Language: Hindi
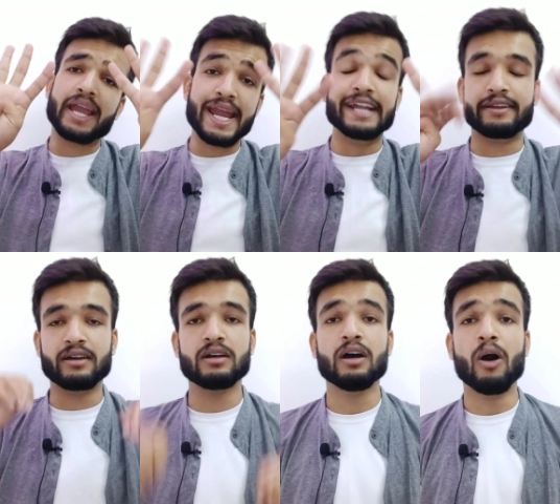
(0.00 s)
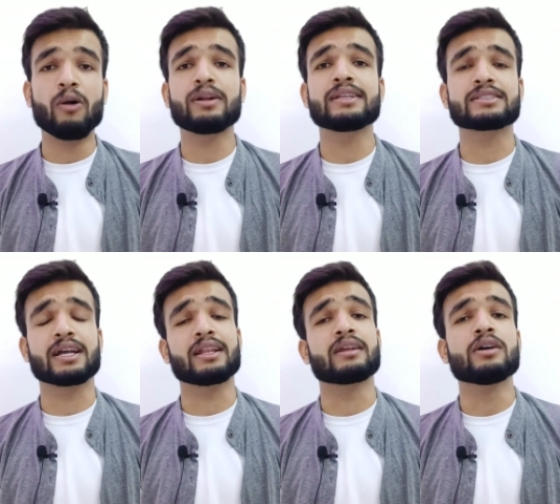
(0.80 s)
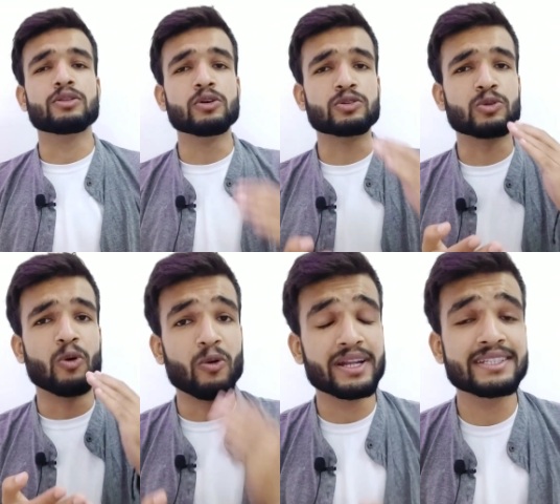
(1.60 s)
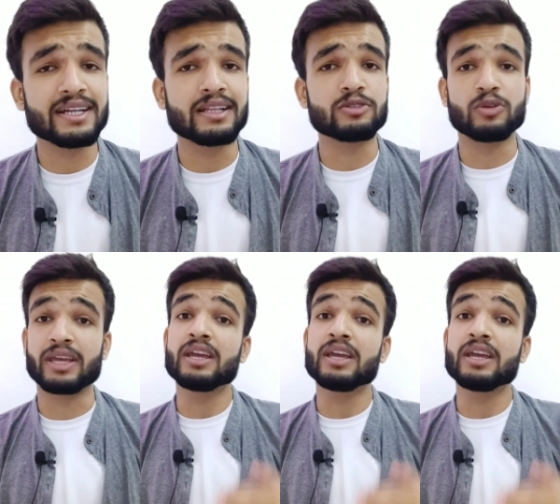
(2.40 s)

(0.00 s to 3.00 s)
एट ऑरेंज कलर दोस्तों ऑरेंज कलर जो है